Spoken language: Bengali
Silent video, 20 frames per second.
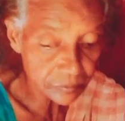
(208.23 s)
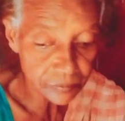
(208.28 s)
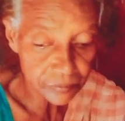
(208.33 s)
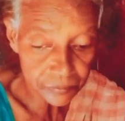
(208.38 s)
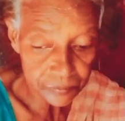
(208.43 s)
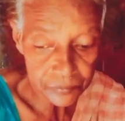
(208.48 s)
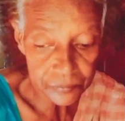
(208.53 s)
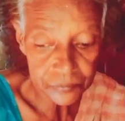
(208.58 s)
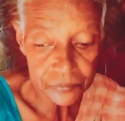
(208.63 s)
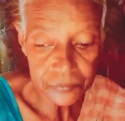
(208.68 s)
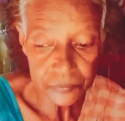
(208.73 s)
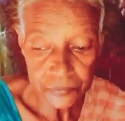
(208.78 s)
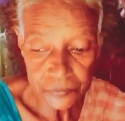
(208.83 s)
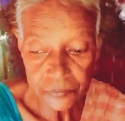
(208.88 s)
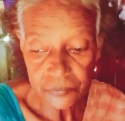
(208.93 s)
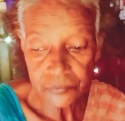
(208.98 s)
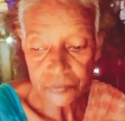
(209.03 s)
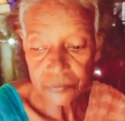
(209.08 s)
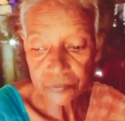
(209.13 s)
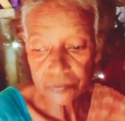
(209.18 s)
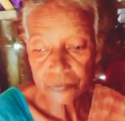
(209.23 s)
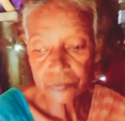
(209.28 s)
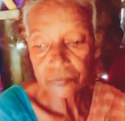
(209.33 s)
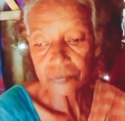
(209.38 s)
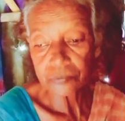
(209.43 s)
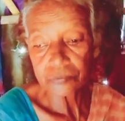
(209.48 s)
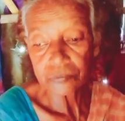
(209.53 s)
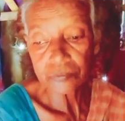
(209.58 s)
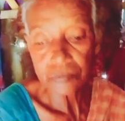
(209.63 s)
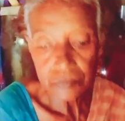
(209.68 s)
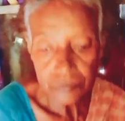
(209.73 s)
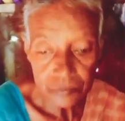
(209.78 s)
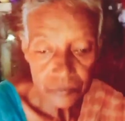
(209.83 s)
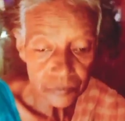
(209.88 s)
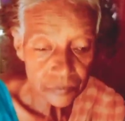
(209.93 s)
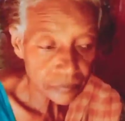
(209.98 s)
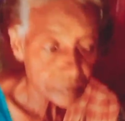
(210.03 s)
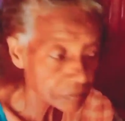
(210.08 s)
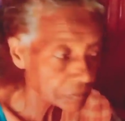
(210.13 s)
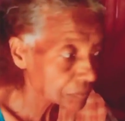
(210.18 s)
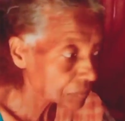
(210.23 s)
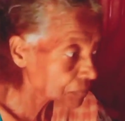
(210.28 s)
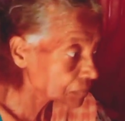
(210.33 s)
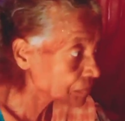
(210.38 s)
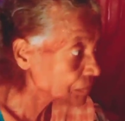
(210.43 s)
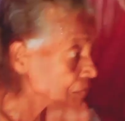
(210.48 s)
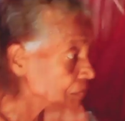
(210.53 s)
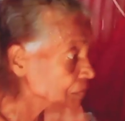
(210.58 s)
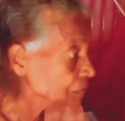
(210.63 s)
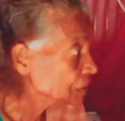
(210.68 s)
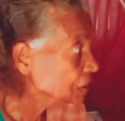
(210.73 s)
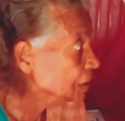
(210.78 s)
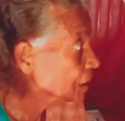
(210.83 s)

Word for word: খাওয়া যাতে ঠিকঠাক করে তুমি খেতে পারো তার একটা